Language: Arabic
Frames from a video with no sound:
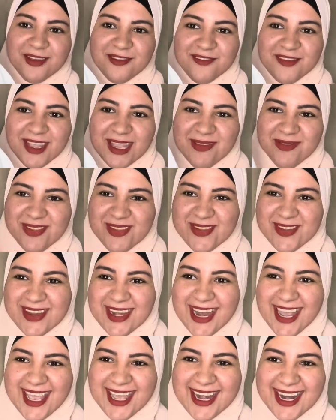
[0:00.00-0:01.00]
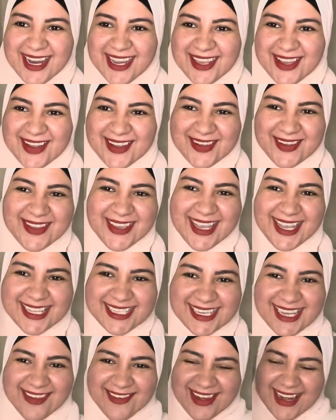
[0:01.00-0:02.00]
فجبت ولا ايه رايكم يا
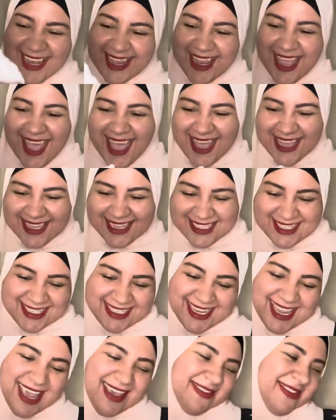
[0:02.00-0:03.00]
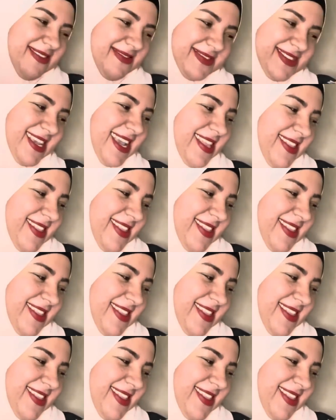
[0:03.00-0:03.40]
اختي جميله يا اختي يا حبيبتي يا